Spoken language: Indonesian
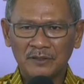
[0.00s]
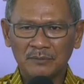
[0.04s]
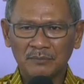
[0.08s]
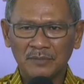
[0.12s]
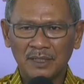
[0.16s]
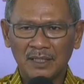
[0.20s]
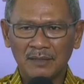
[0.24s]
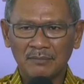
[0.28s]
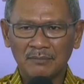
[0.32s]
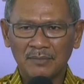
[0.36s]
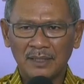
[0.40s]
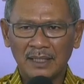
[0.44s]

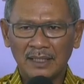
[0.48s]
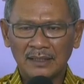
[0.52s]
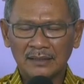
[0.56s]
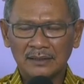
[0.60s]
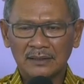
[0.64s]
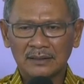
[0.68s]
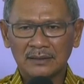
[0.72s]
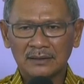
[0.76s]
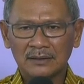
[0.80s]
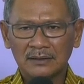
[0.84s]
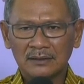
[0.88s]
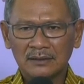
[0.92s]
COVID-19
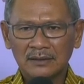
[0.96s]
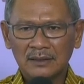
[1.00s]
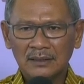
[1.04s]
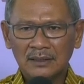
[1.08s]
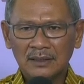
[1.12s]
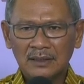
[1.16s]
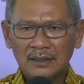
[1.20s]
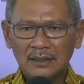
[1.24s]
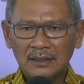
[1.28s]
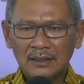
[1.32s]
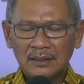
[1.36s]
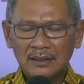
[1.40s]

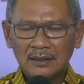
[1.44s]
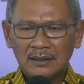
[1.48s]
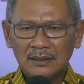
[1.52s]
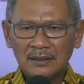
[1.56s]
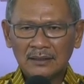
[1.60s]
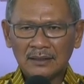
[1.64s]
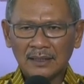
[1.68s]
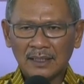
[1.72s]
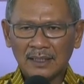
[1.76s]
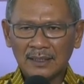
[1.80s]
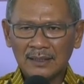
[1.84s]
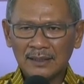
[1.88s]

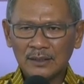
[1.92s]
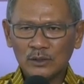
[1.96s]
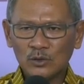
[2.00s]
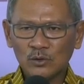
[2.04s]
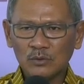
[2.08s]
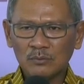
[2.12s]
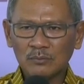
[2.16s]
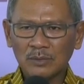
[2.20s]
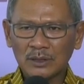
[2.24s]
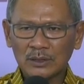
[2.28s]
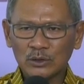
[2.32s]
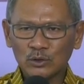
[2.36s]

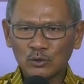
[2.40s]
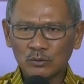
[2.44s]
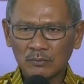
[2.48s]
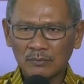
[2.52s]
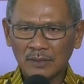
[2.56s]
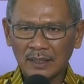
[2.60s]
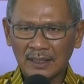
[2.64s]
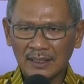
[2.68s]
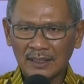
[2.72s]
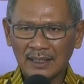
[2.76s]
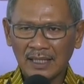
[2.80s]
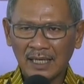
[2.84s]
dari
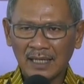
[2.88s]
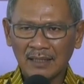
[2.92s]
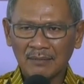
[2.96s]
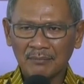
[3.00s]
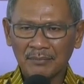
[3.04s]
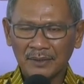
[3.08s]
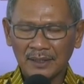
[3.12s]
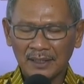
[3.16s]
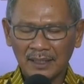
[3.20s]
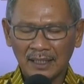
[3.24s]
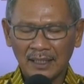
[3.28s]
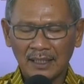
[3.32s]
sumber-sumber
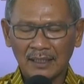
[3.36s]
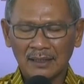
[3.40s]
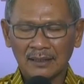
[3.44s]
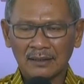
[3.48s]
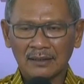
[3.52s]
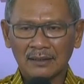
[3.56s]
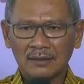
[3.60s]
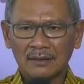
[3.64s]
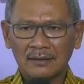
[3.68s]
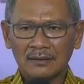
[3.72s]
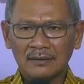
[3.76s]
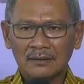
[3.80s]
yang
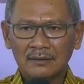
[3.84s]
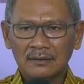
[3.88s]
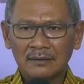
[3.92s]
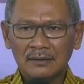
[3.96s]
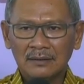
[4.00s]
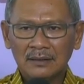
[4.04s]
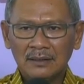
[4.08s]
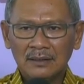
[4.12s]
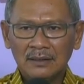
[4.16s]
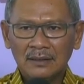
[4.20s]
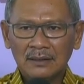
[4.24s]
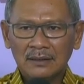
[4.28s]
benar,
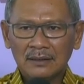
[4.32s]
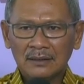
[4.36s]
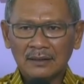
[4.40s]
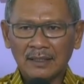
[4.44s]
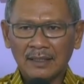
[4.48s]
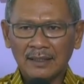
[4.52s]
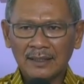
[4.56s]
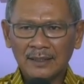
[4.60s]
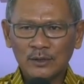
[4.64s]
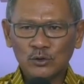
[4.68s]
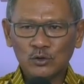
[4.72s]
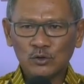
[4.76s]

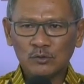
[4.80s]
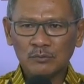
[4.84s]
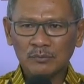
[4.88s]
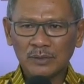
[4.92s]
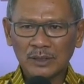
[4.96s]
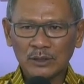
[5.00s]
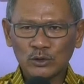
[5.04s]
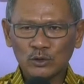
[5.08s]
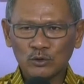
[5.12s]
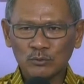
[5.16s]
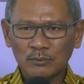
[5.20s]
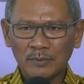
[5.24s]
dari
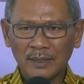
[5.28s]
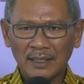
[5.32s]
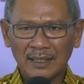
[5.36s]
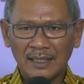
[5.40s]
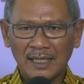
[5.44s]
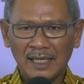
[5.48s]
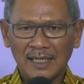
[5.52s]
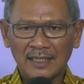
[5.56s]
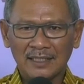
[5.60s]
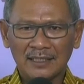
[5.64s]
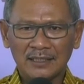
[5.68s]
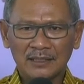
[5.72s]

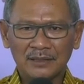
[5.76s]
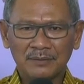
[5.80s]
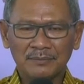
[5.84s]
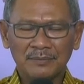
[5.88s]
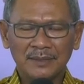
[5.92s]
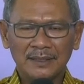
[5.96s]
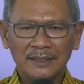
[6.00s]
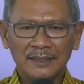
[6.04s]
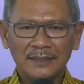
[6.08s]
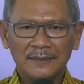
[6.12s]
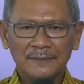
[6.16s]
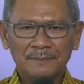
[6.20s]
sumber-sumber yang
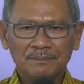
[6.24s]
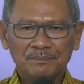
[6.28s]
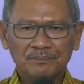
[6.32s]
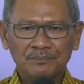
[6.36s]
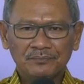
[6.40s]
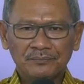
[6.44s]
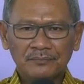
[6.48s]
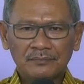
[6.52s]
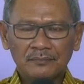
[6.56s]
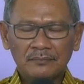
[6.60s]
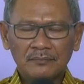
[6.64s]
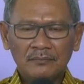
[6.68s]

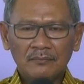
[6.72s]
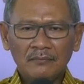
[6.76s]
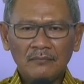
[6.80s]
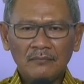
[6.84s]
resmi,